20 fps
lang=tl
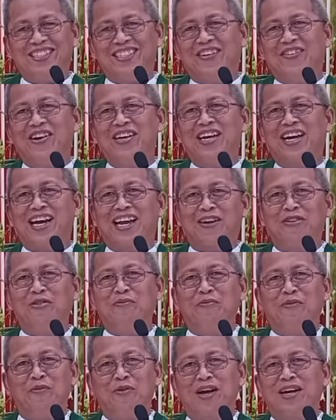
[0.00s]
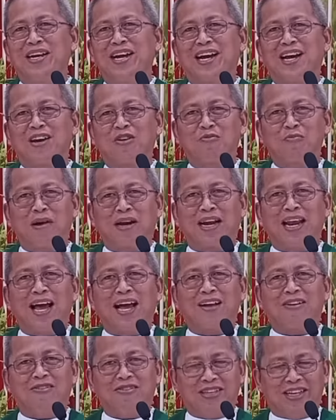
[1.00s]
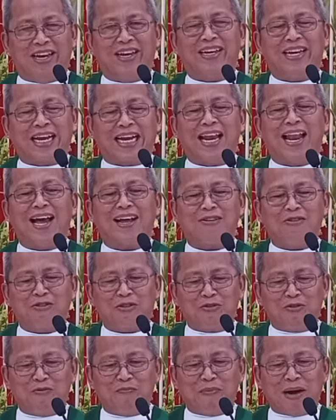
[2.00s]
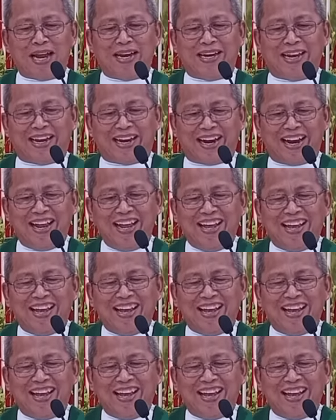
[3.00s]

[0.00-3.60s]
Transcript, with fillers: Sa so, na karon, wa na karon maglagot, eh, naglagot kong pader.